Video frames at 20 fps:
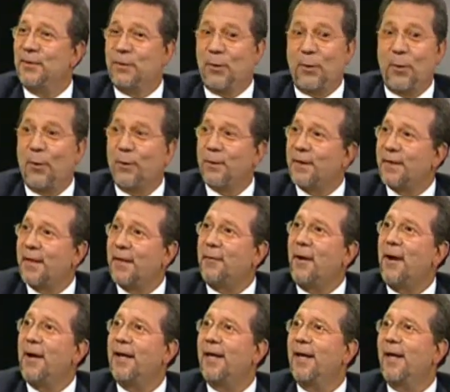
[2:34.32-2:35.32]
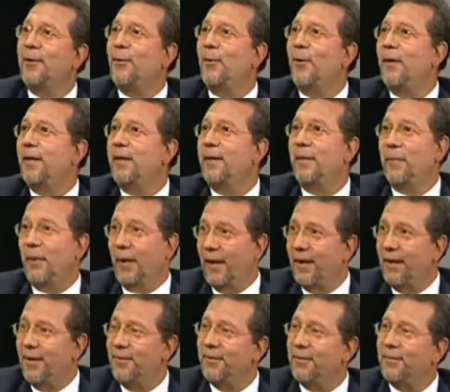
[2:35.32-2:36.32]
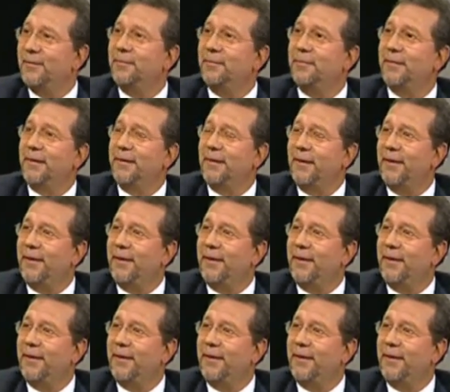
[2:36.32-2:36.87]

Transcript: son cosas que van quedando ahí desde pequeño. Me acabo de